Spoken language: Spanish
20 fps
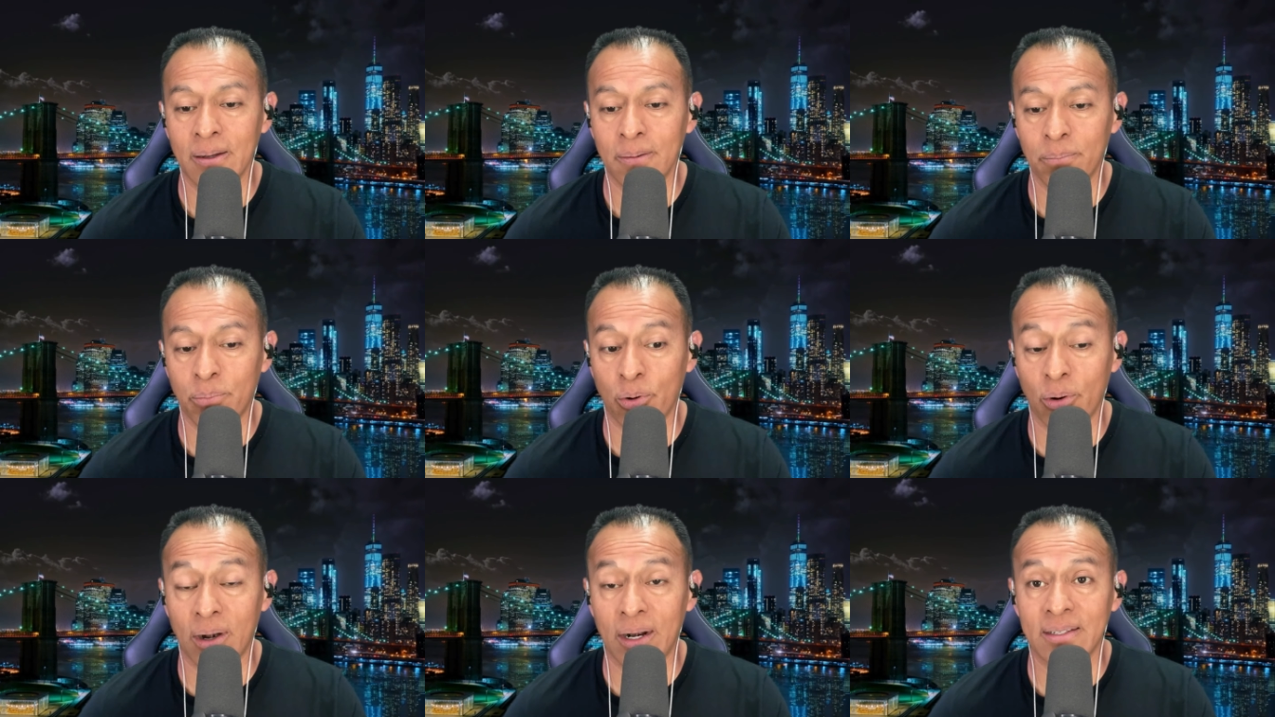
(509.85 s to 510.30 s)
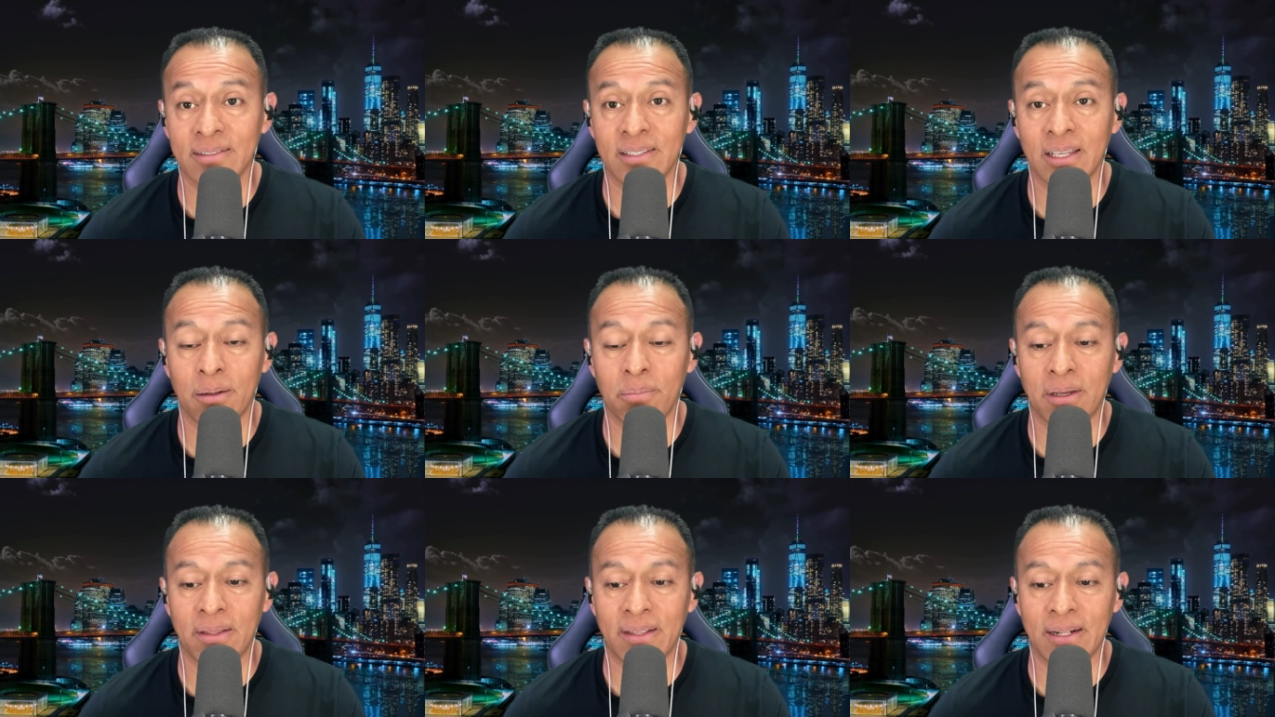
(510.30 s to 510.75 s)
por la
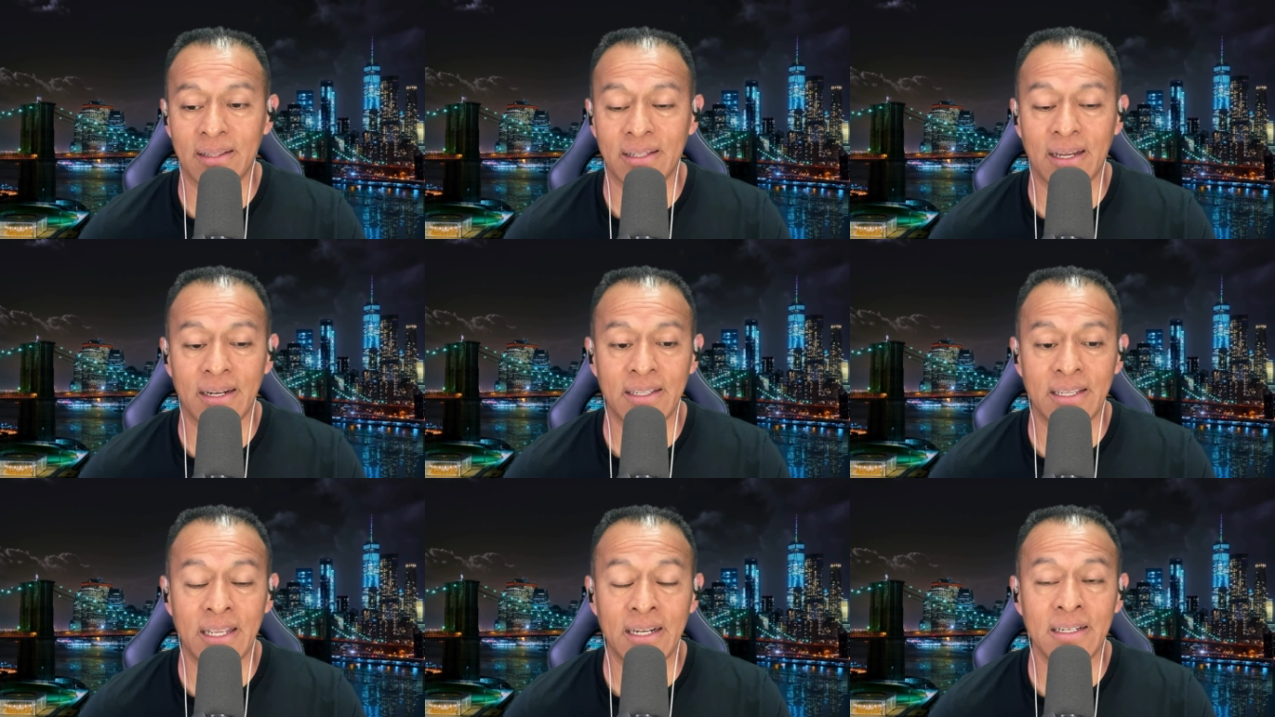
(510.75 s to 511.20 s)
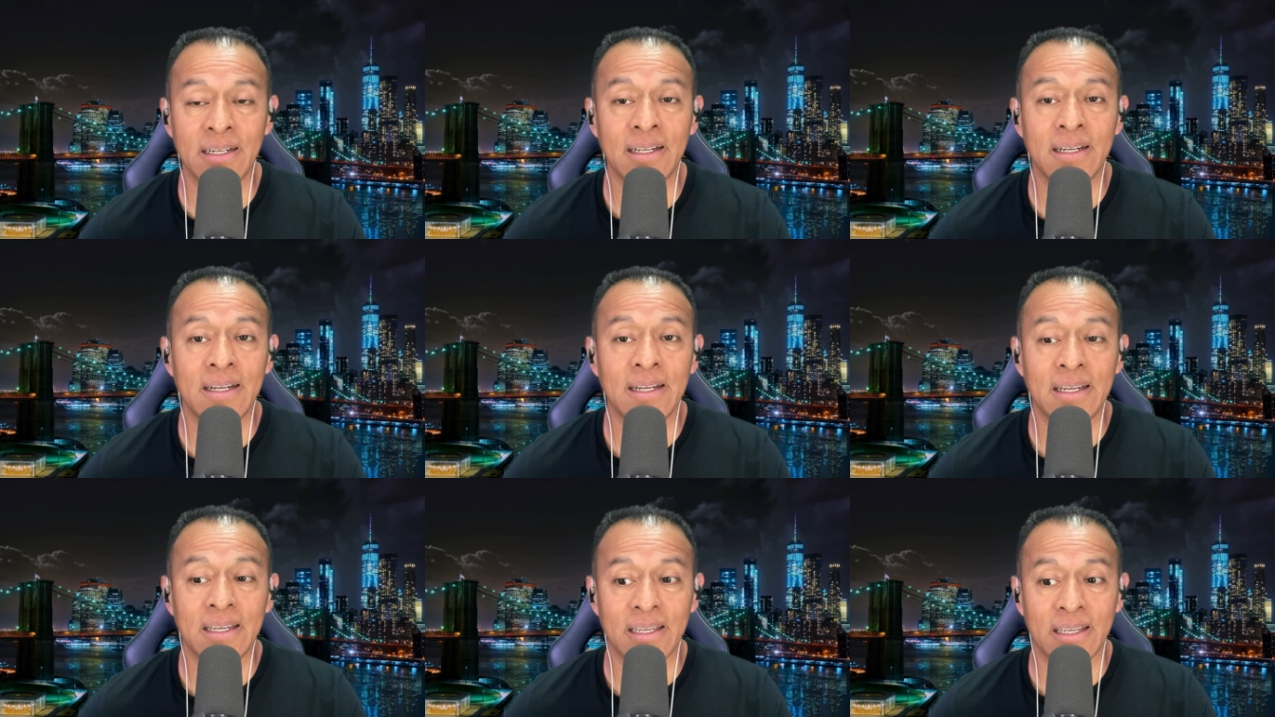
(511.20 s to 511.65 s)
selva del Darién
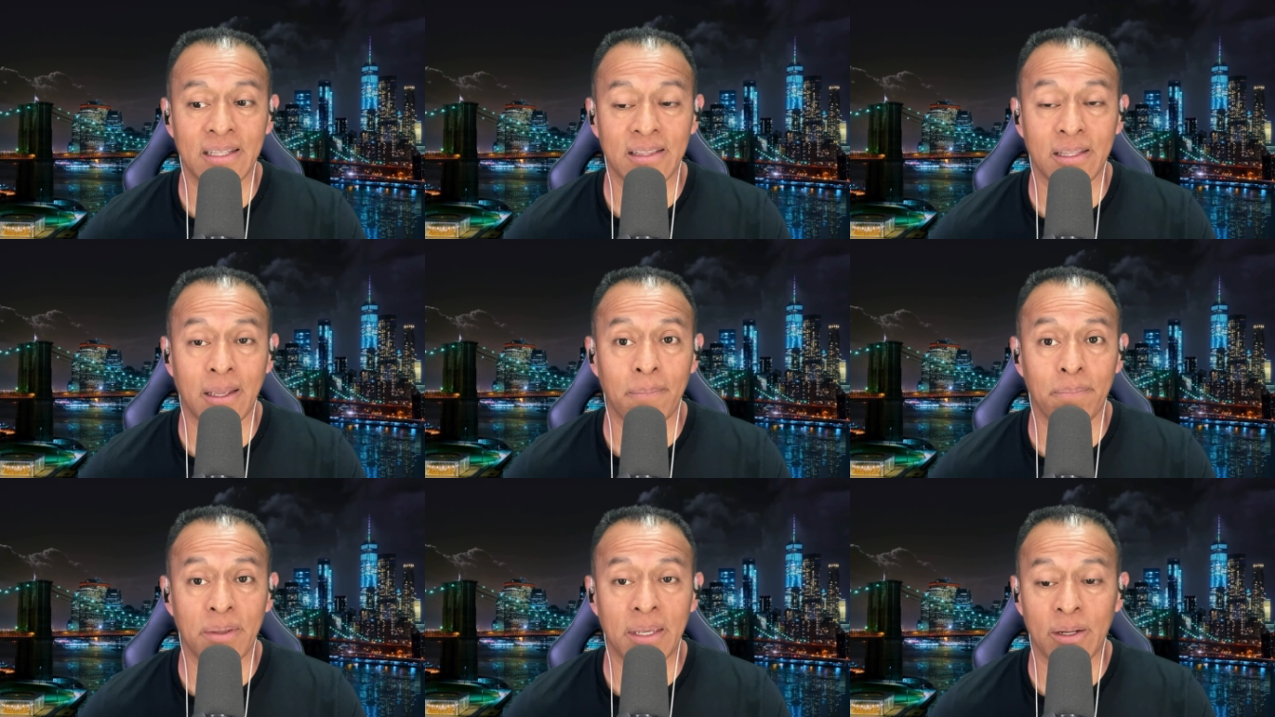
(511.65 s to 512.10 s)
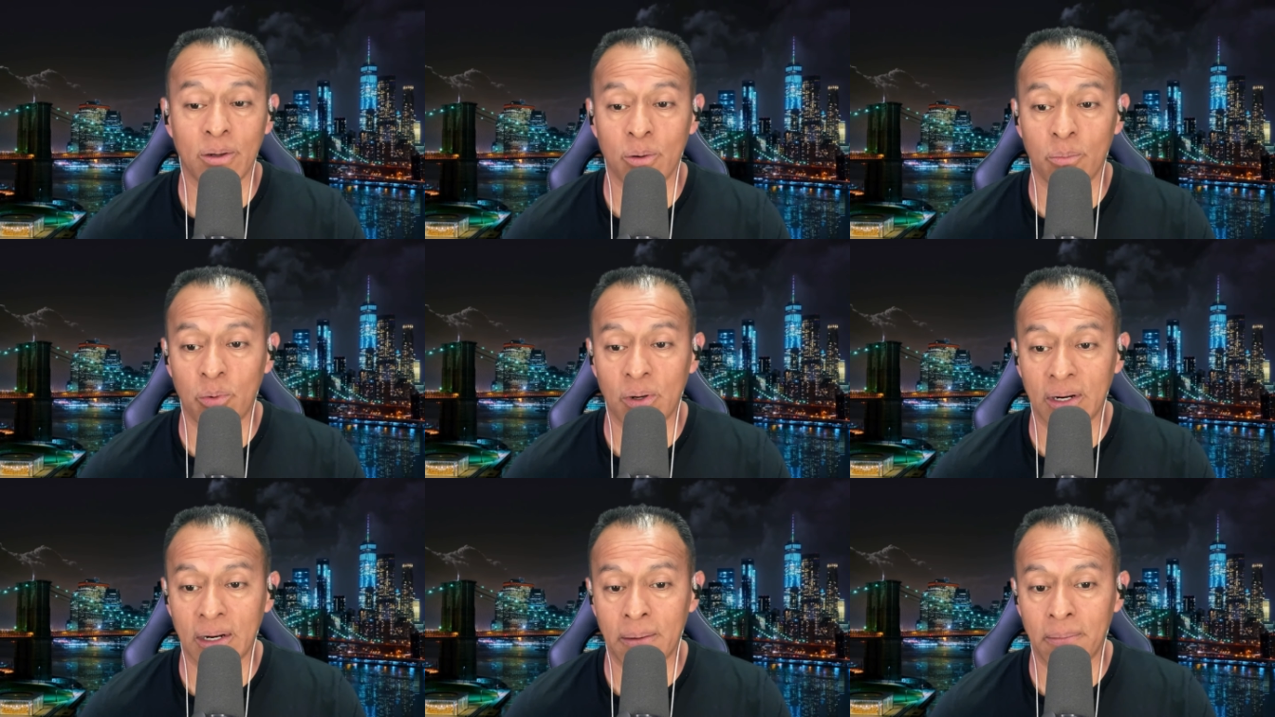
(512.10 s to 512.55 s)
y también
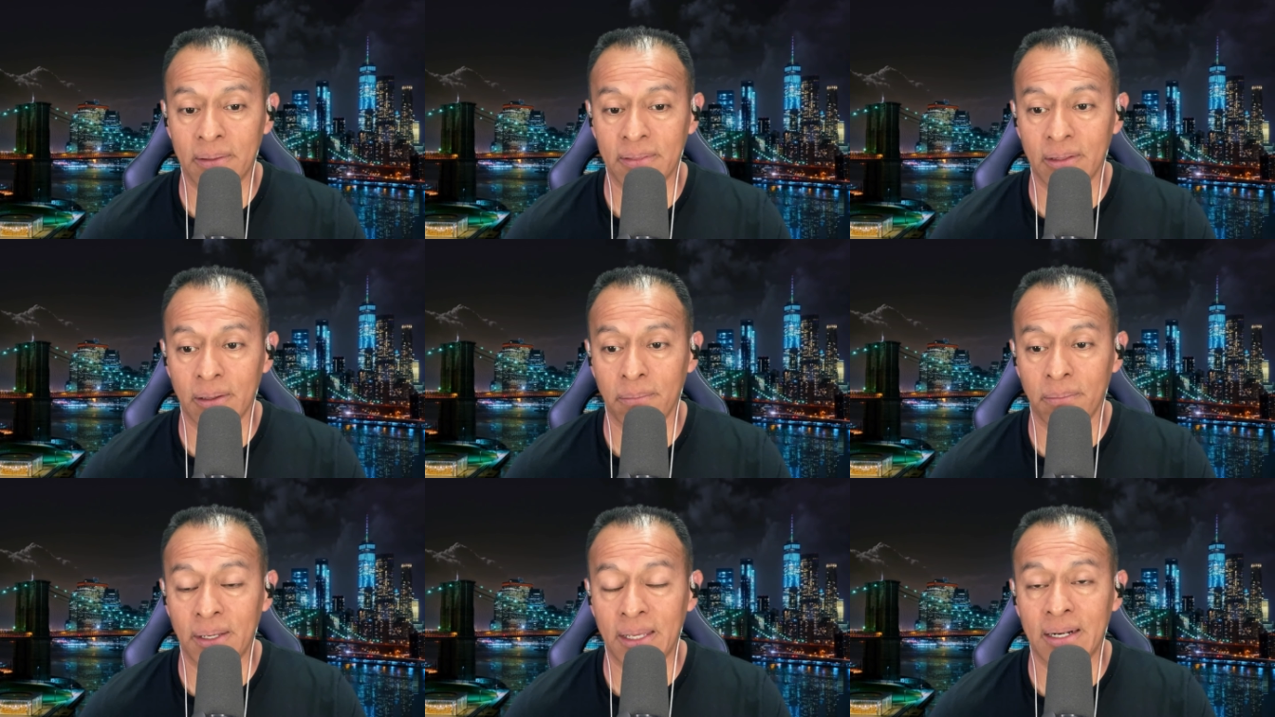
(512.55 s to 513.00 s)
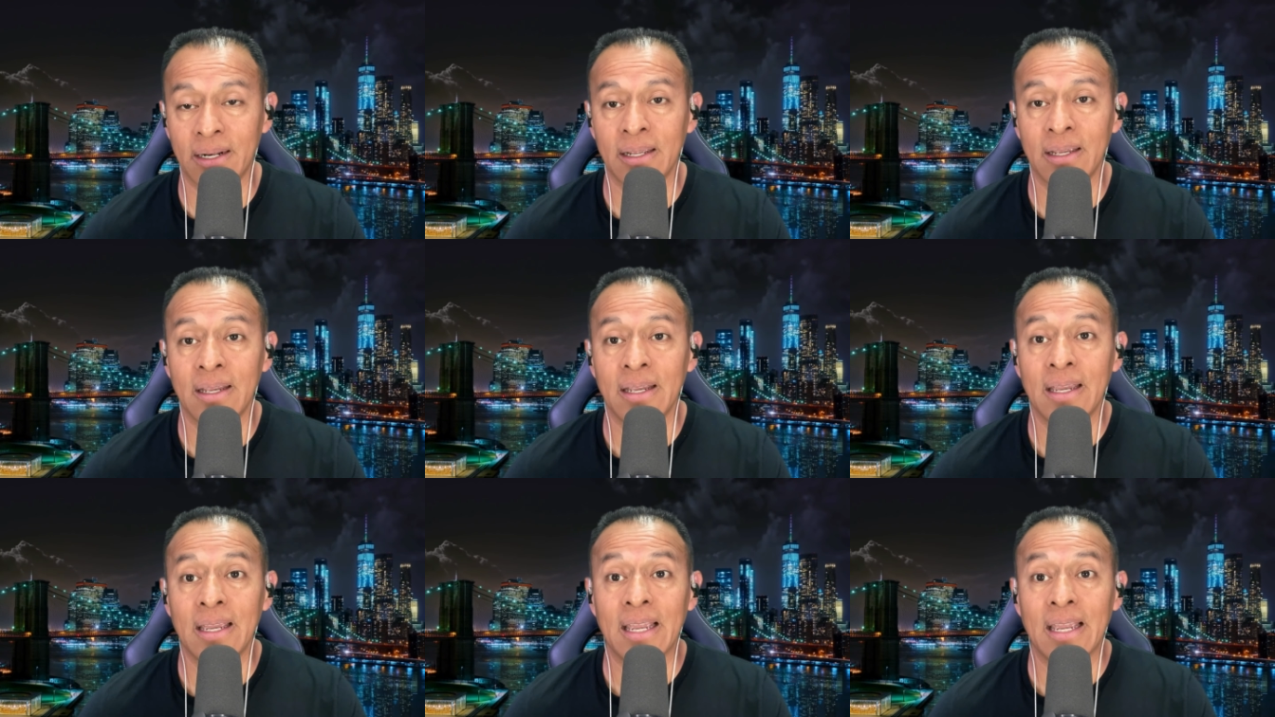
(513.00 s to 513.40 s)
como acaban de ver